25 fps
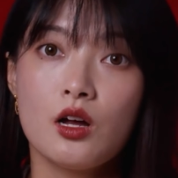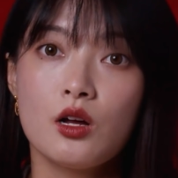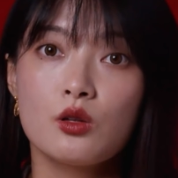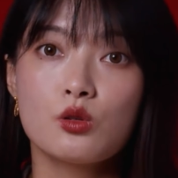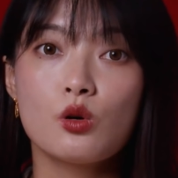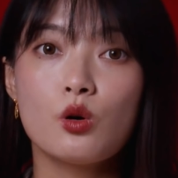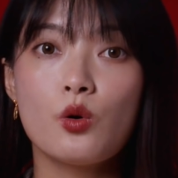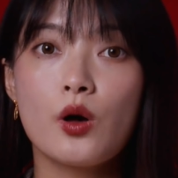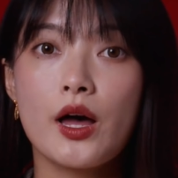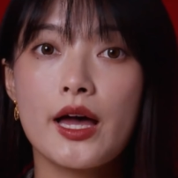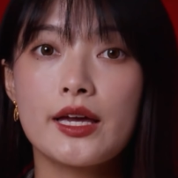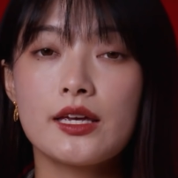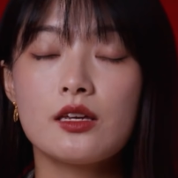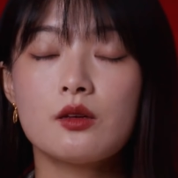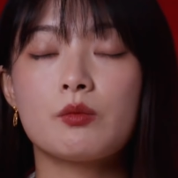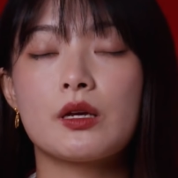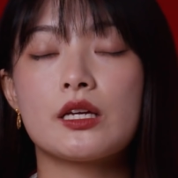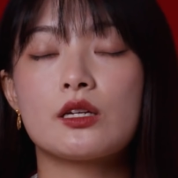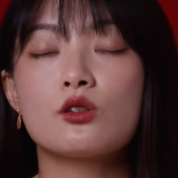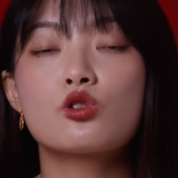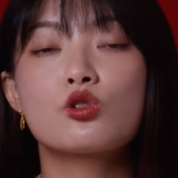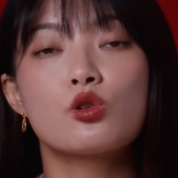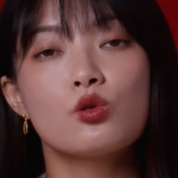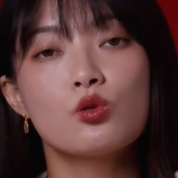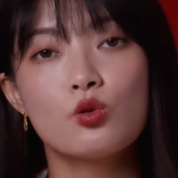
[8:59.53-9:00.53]
作为一
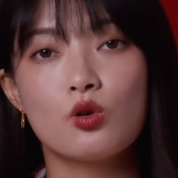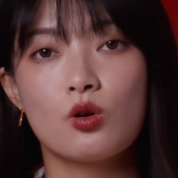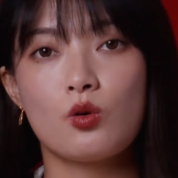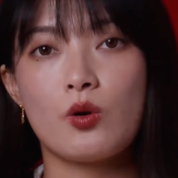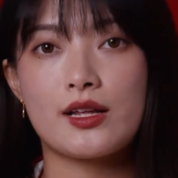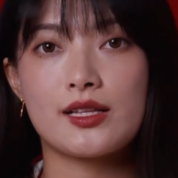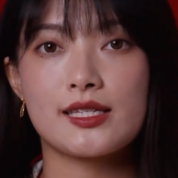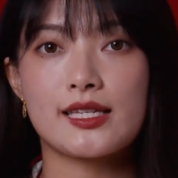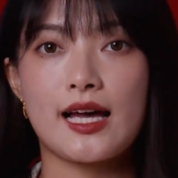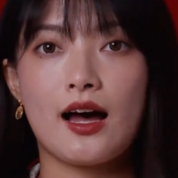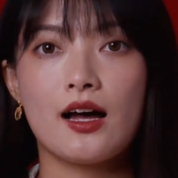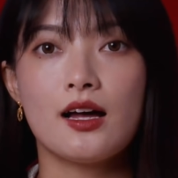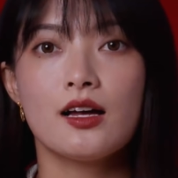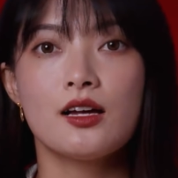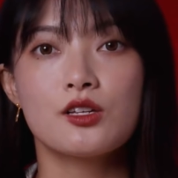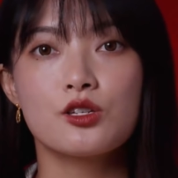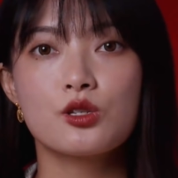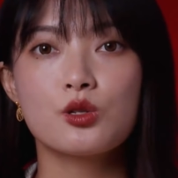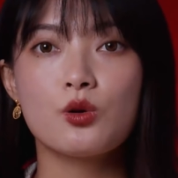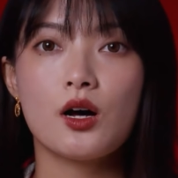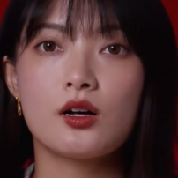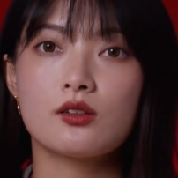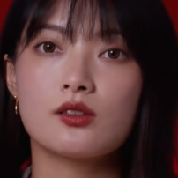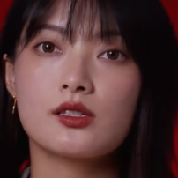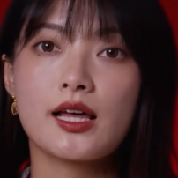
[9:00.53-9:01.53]
名中国玩家，
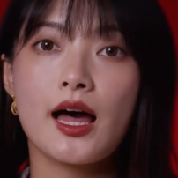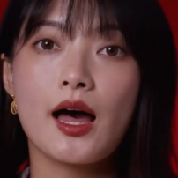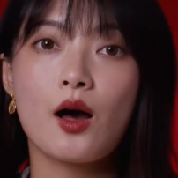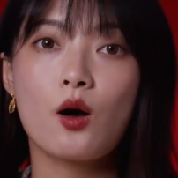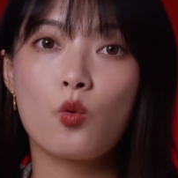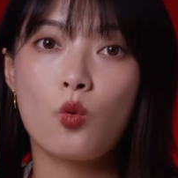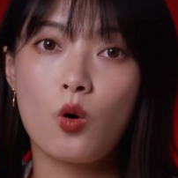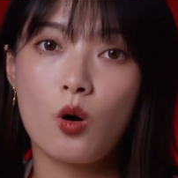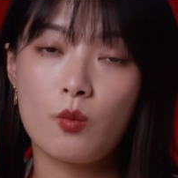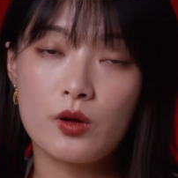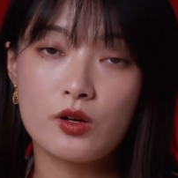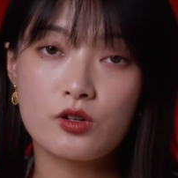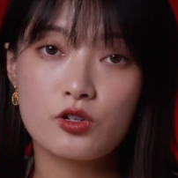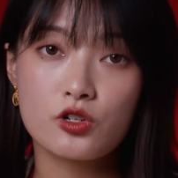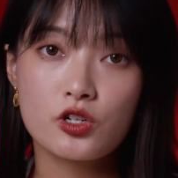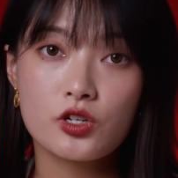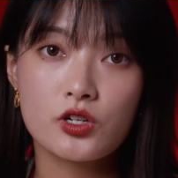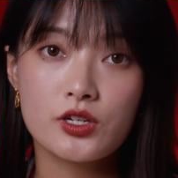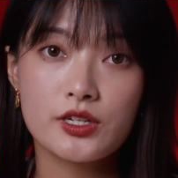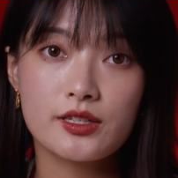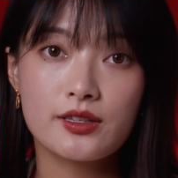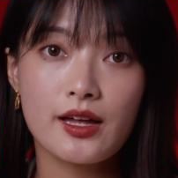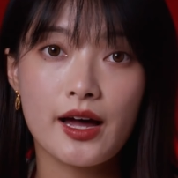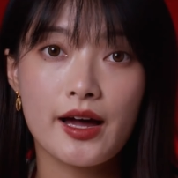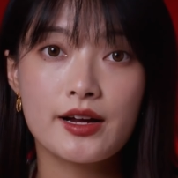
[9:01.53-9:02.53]
希望在我们这
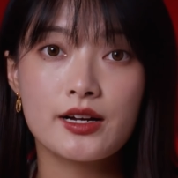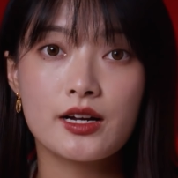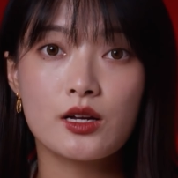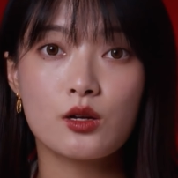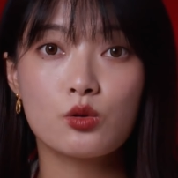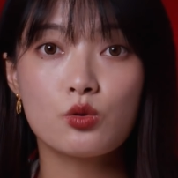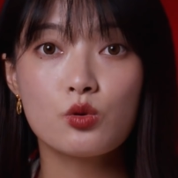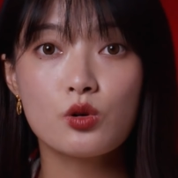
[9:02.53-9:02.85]
一代人